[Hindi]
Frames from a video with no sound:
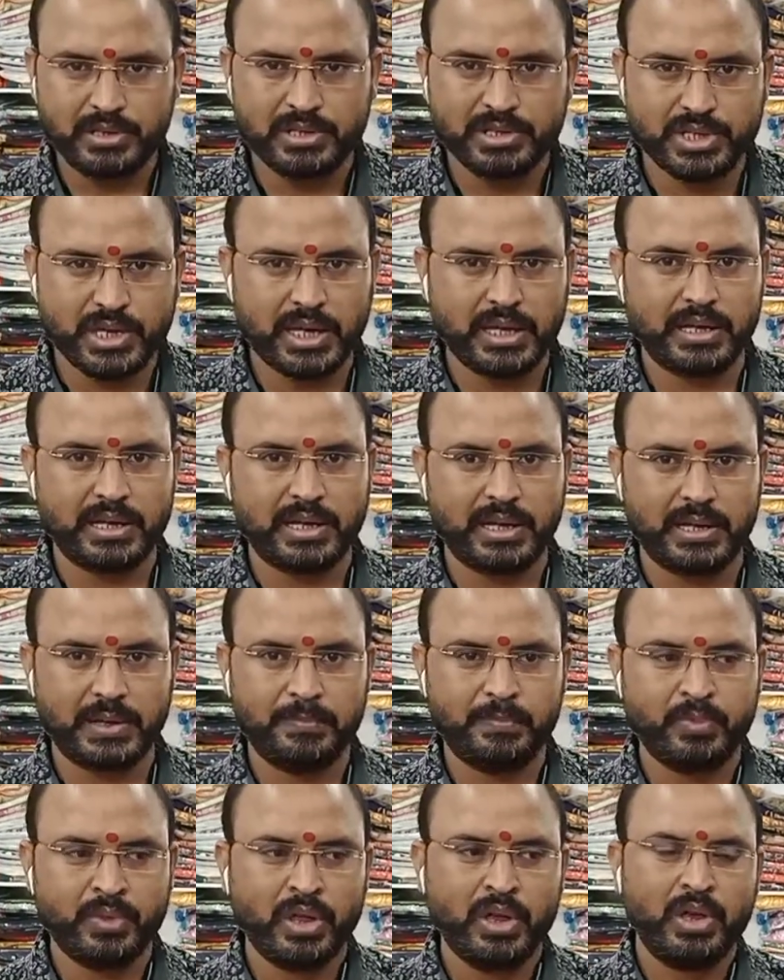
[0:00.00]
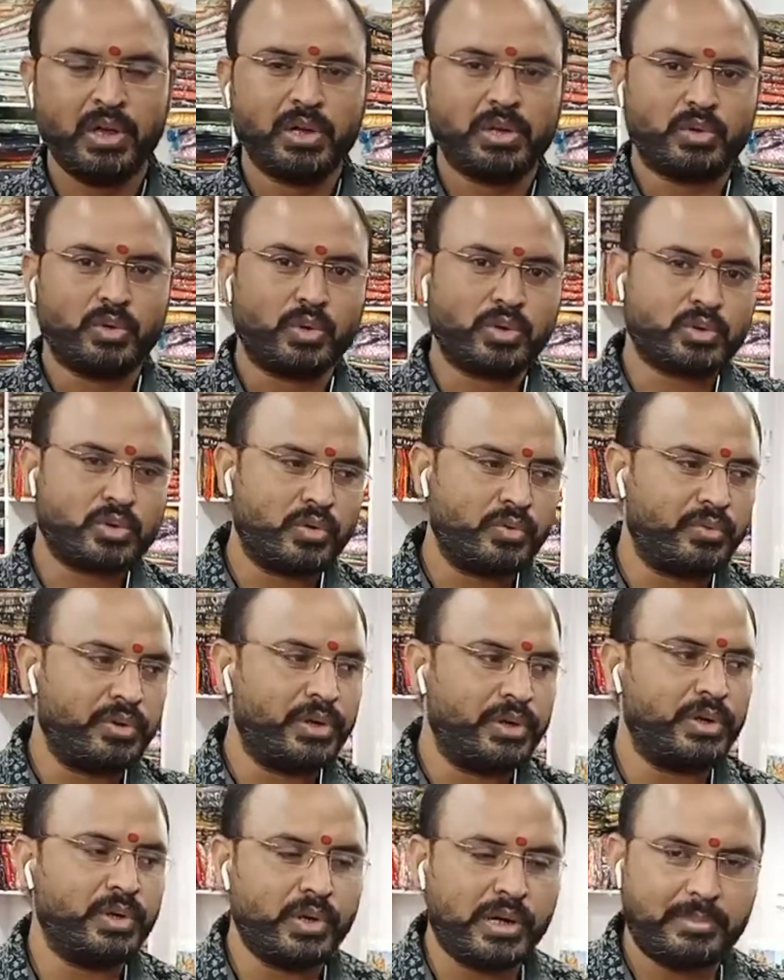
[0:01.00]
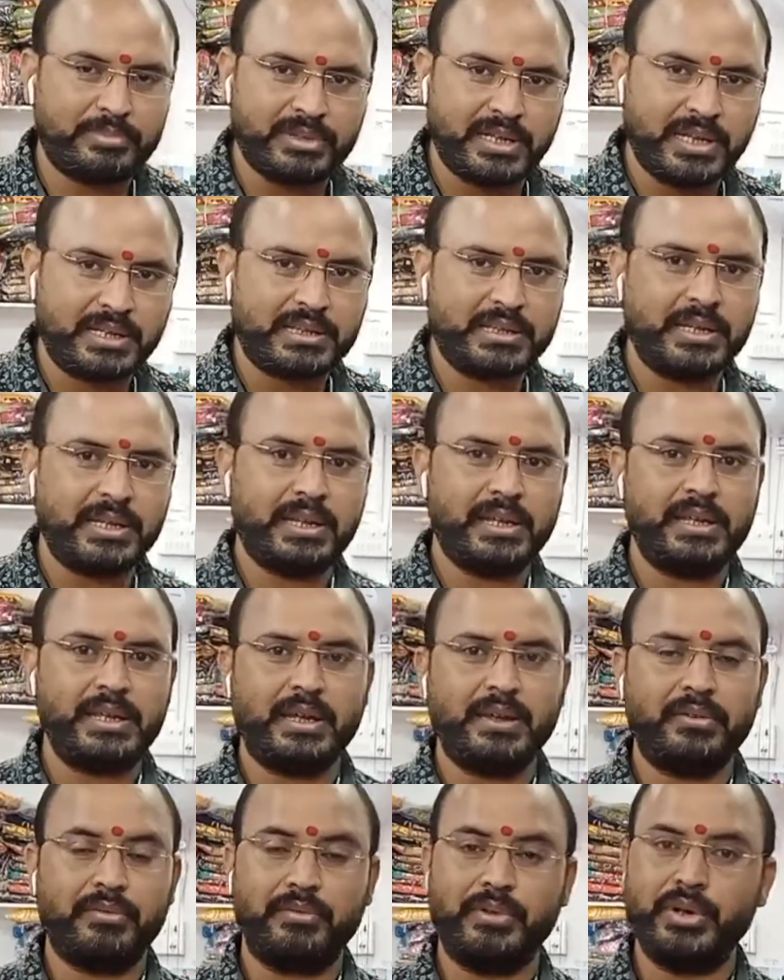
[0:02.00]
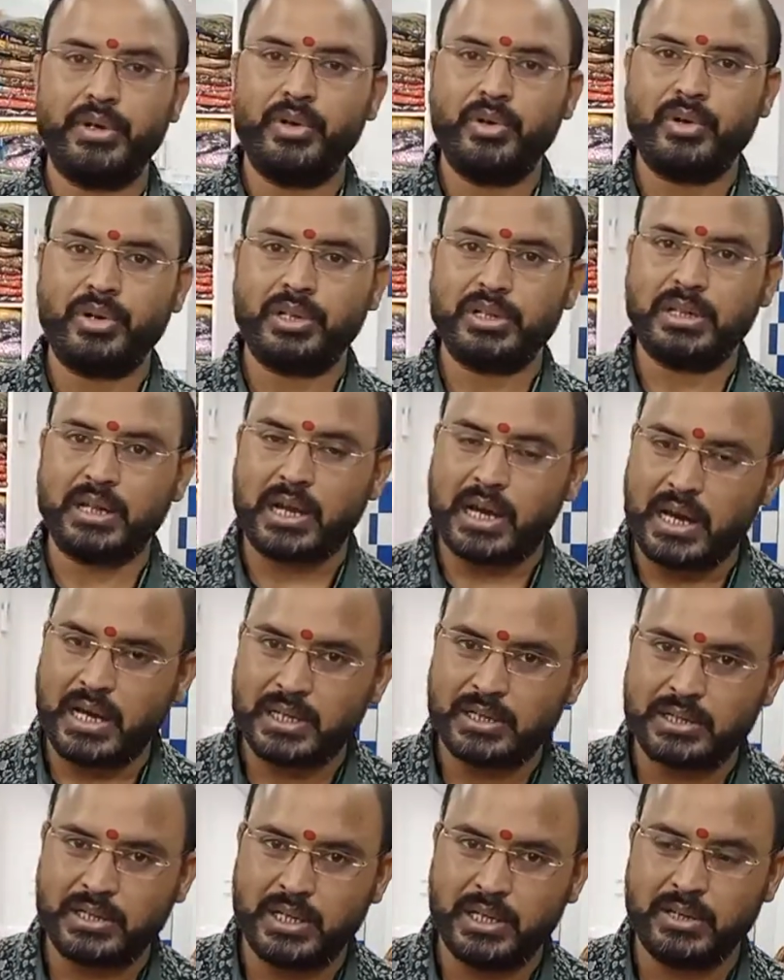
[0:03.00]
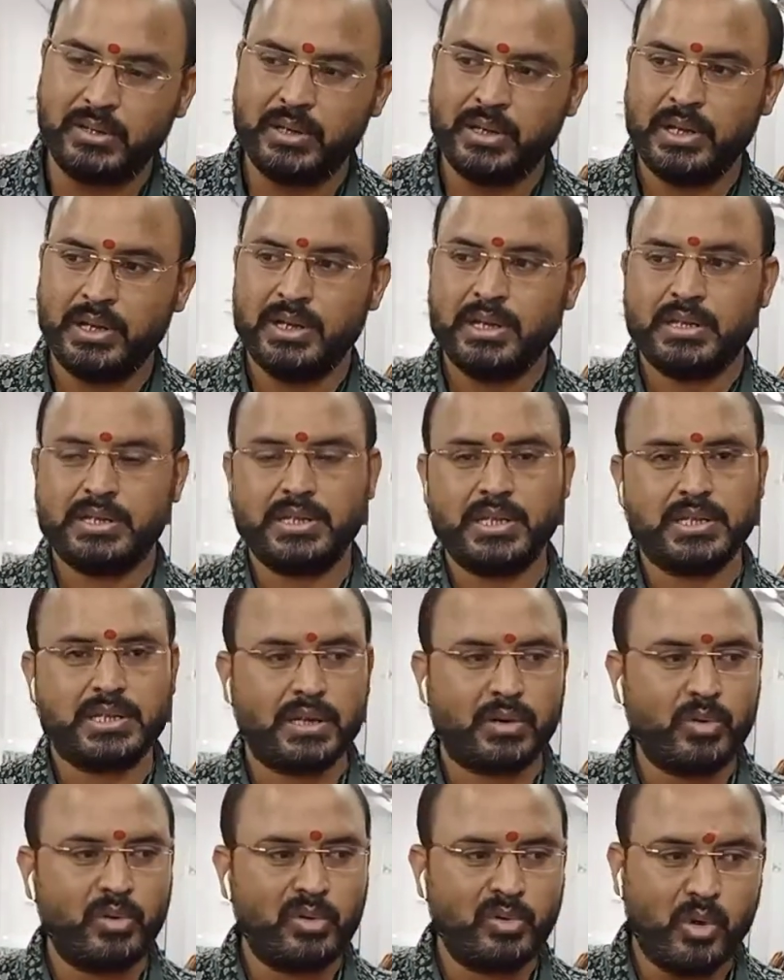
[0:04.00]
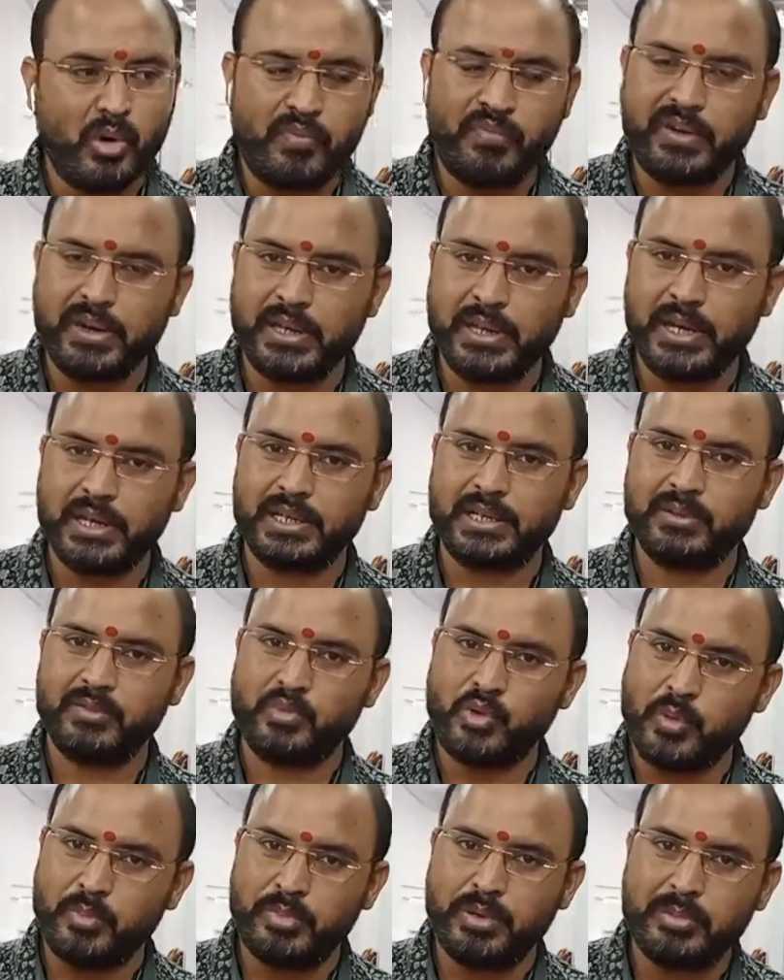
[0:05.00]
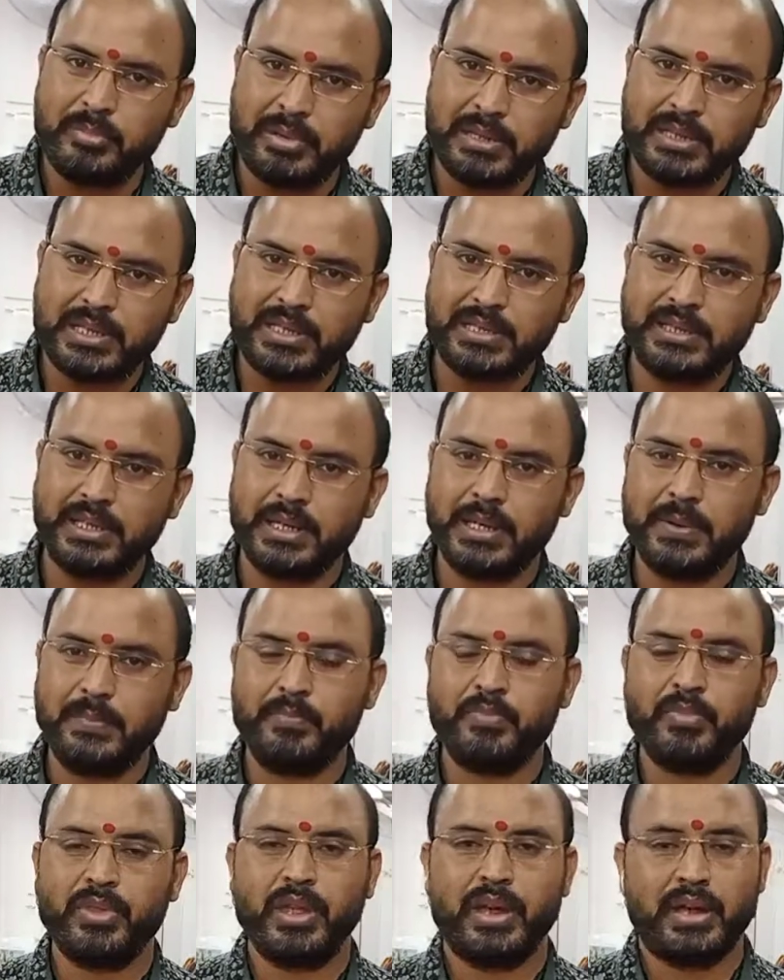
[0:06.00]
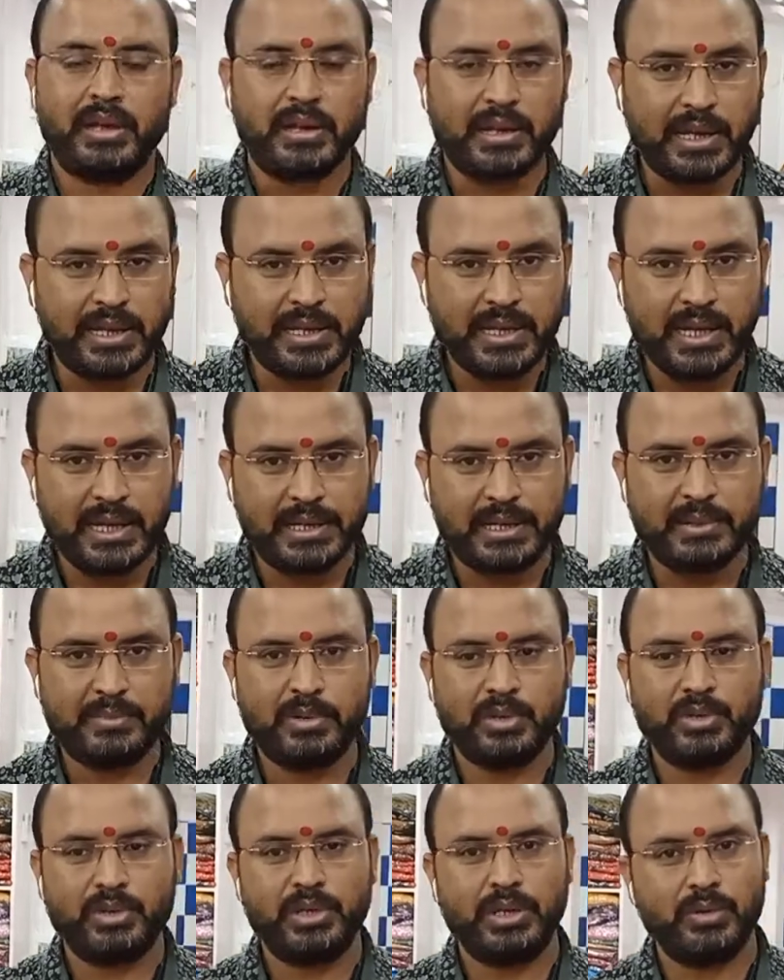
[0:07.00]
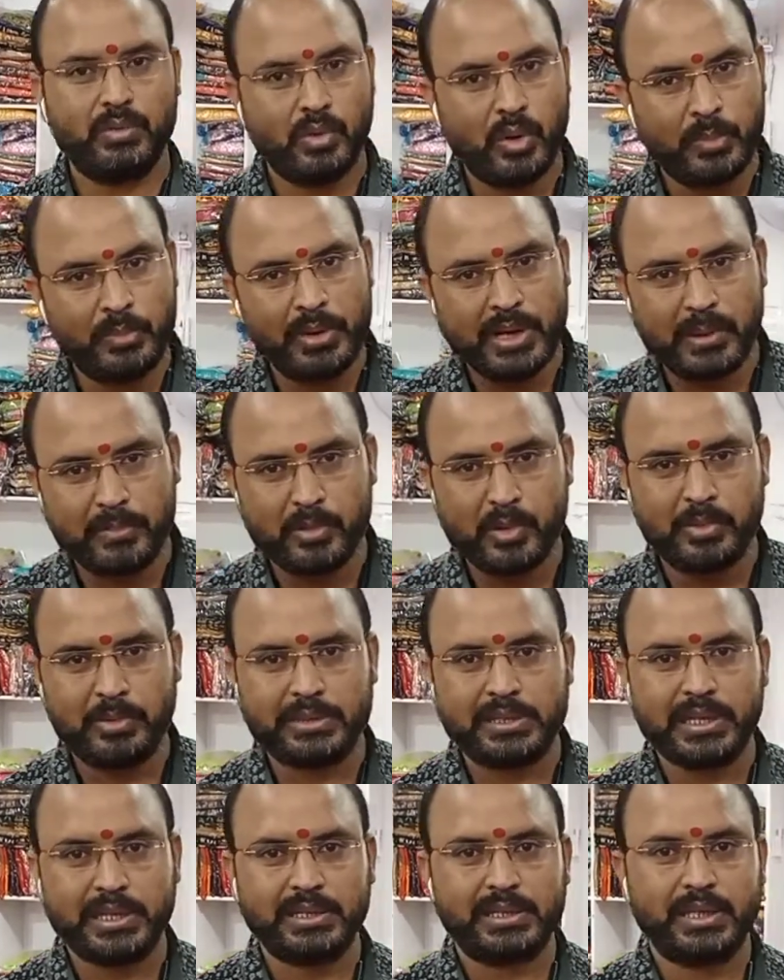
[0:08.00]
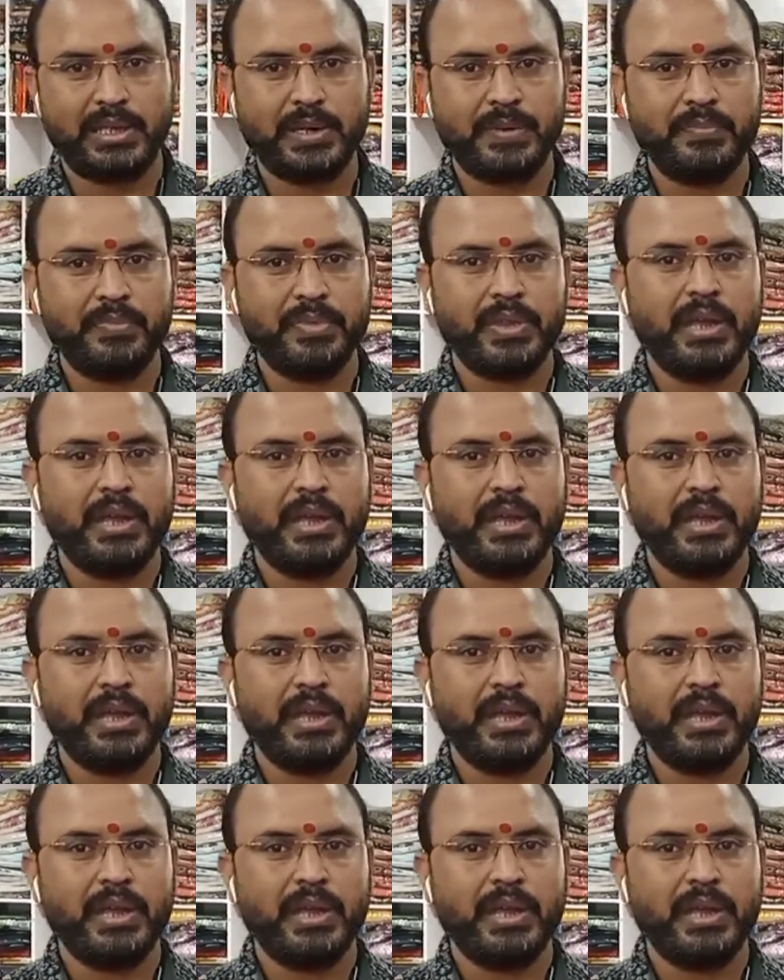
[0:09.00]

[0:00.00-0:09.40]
शेयर करें दोस्तों वीडियो आप देखते रहिए वीडियो के अंदर हर दिन जैसे कोई ऑफर की आइटम वो भी हम बताते हैं नई आइटम होती है वो भी आपको बताते हैं